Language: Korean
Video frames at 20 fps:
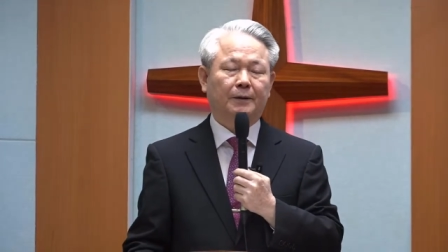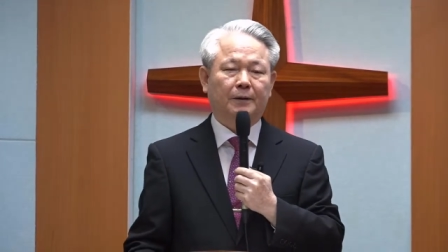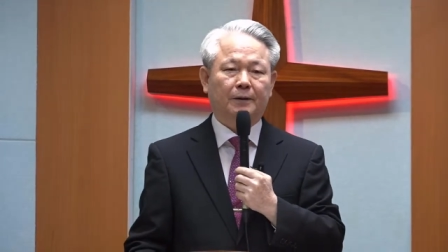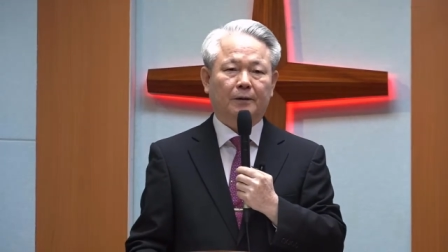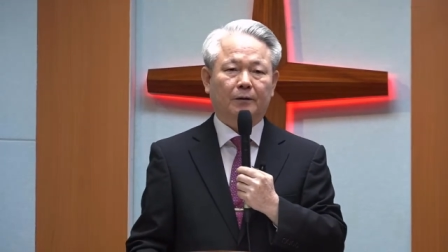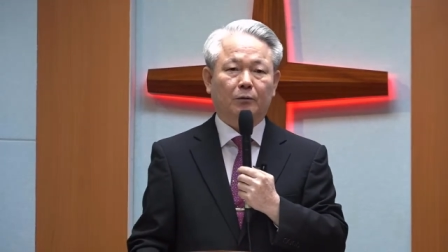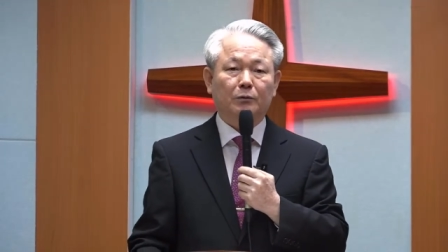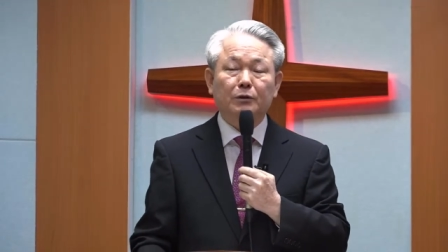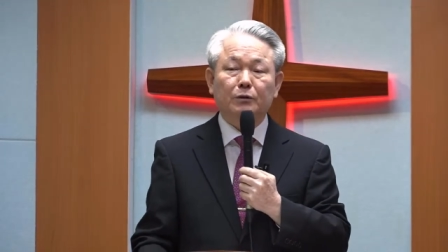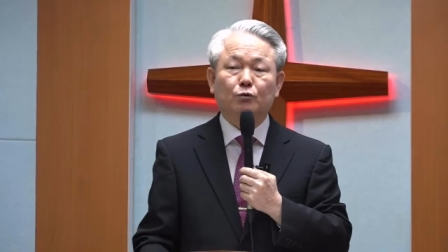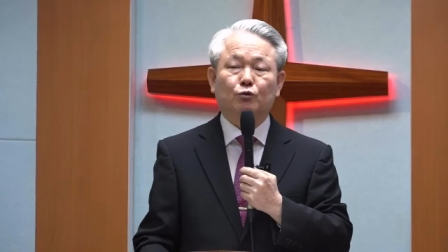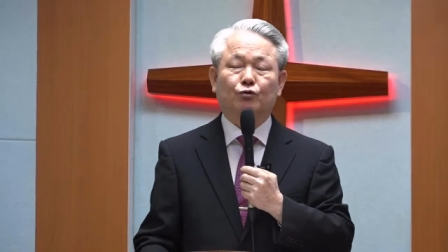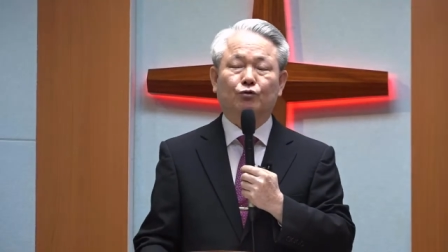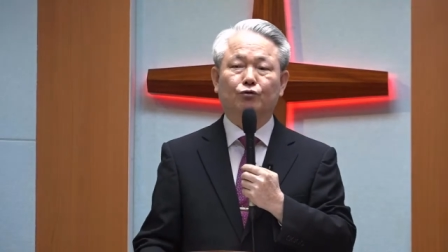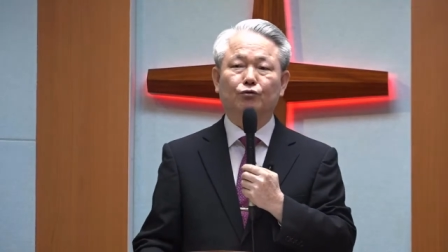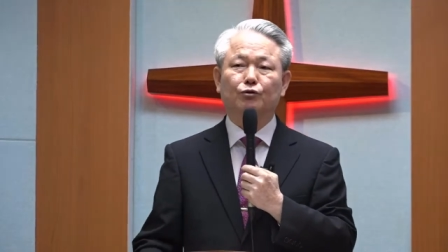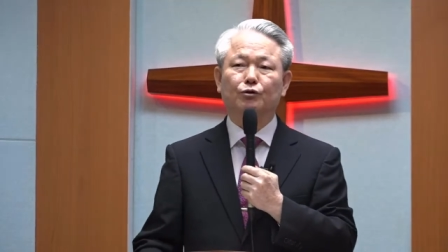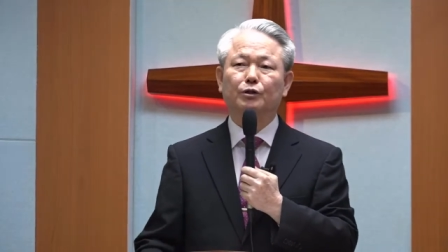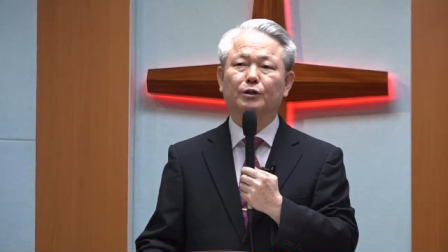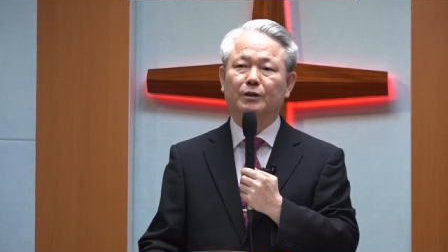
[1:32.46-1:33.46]
굉장히
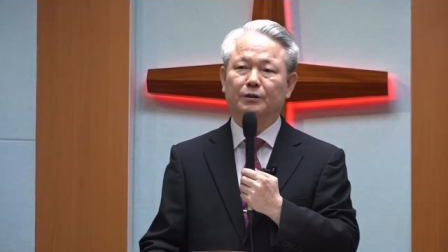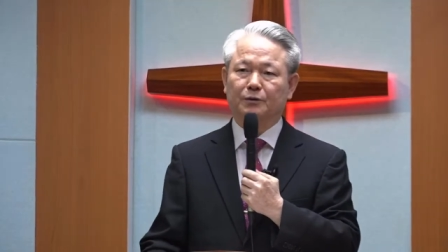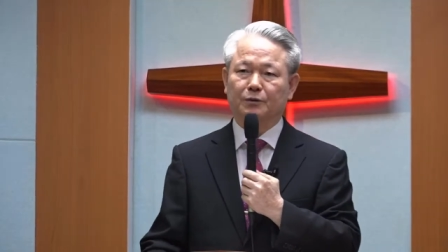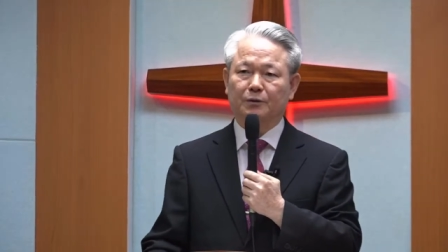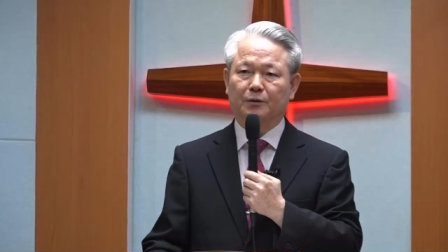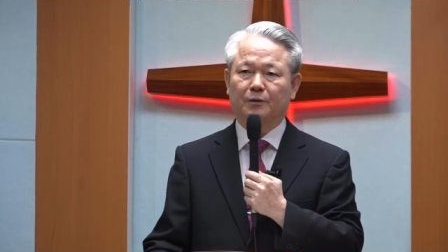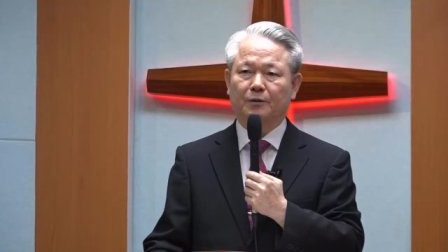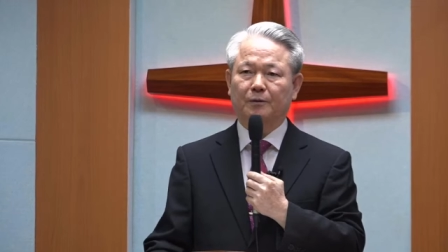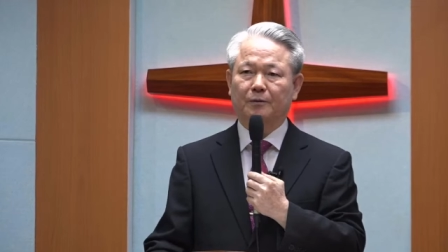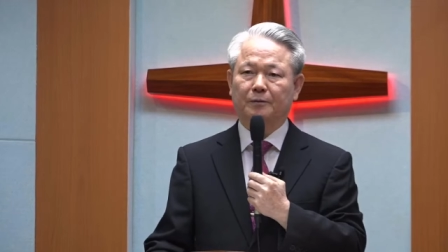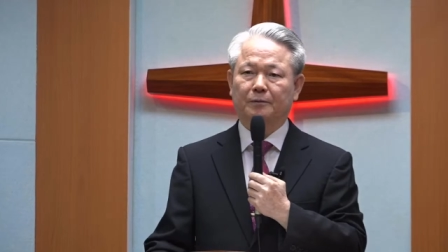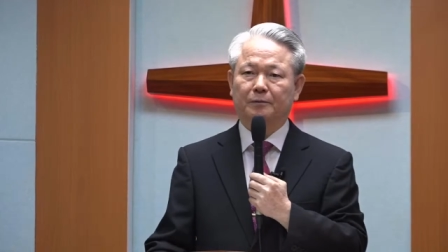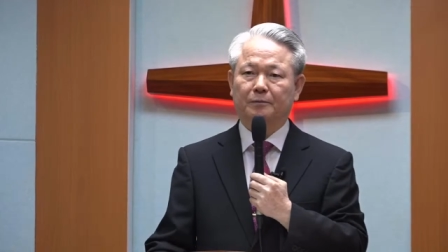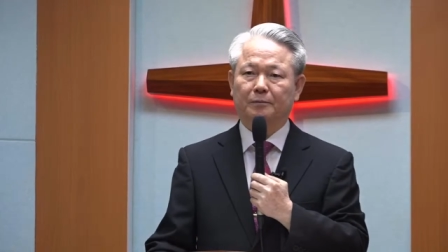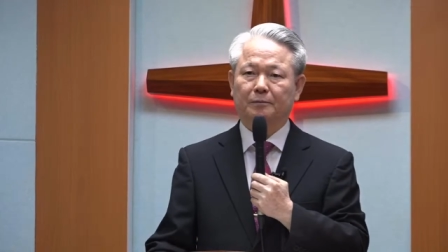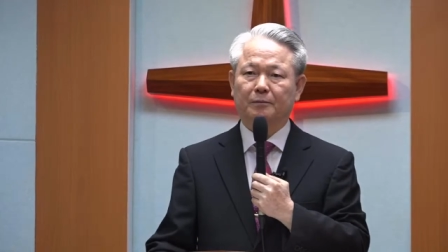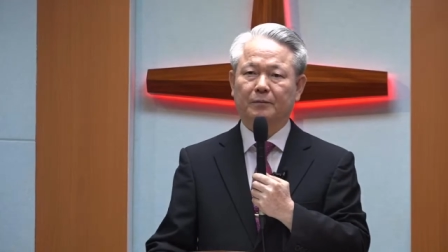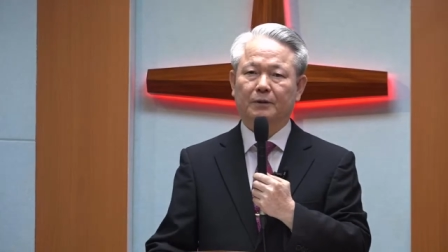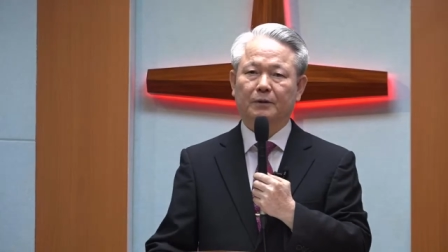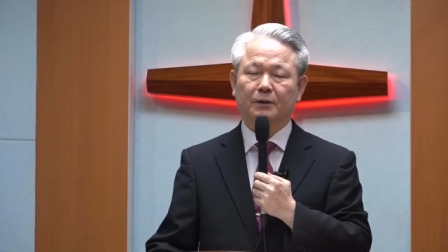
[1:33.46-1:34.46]
중요하죠.
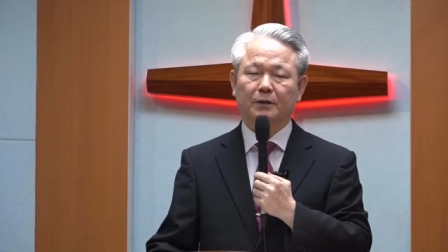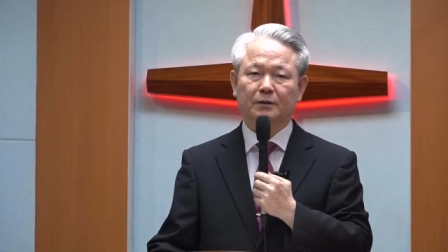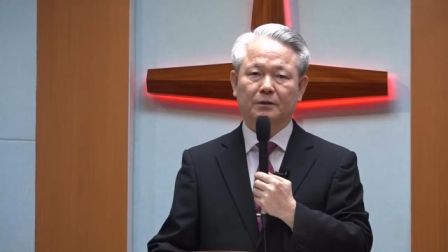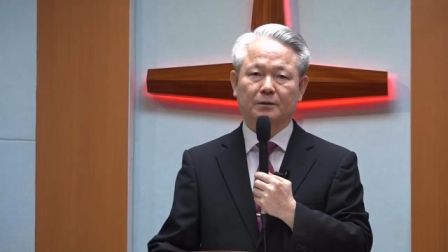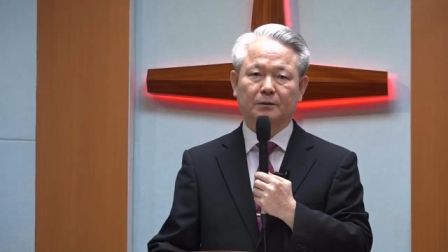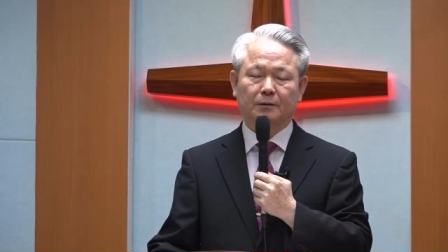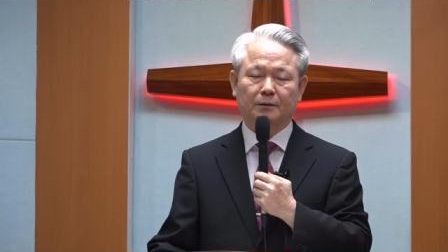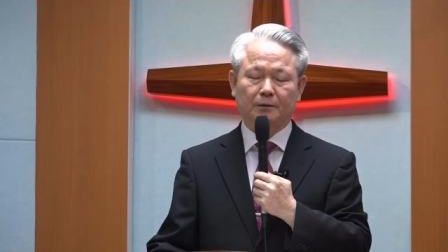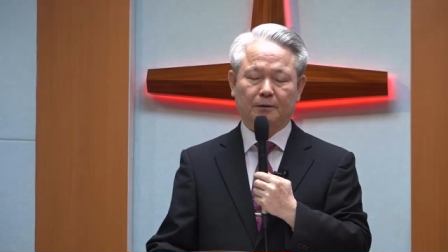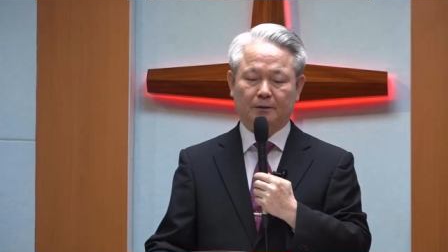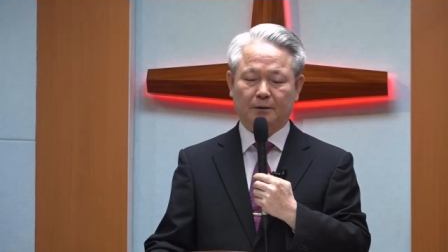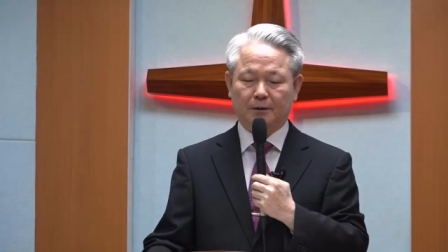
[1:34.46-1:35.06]
그래서